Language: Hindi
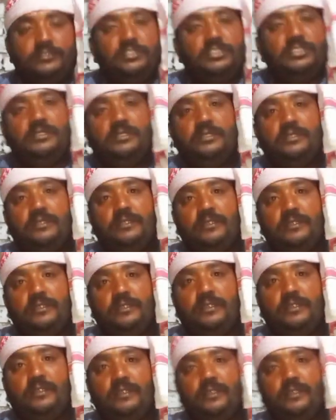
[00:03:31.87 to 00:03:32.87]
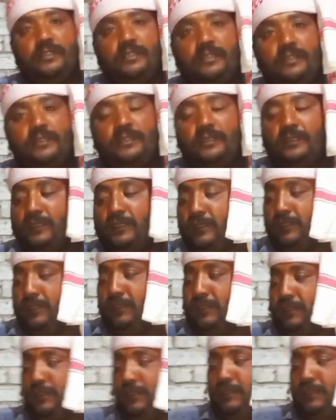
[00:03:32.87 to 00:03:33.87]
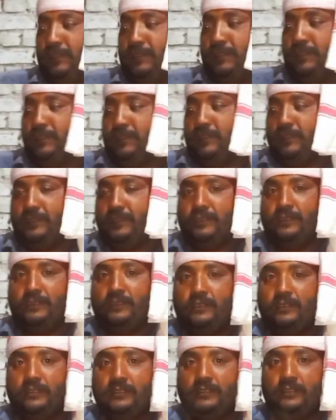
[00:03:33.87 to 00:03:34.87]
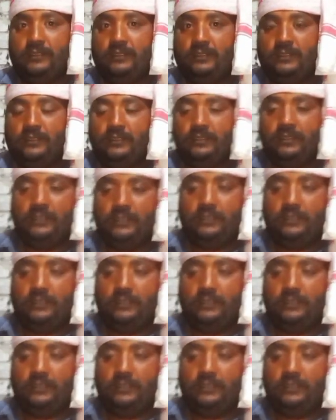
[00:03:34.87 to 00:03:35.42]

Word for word: जी चलो अल्लाह खैर करे जनाब वो भी बनावांगे जनाब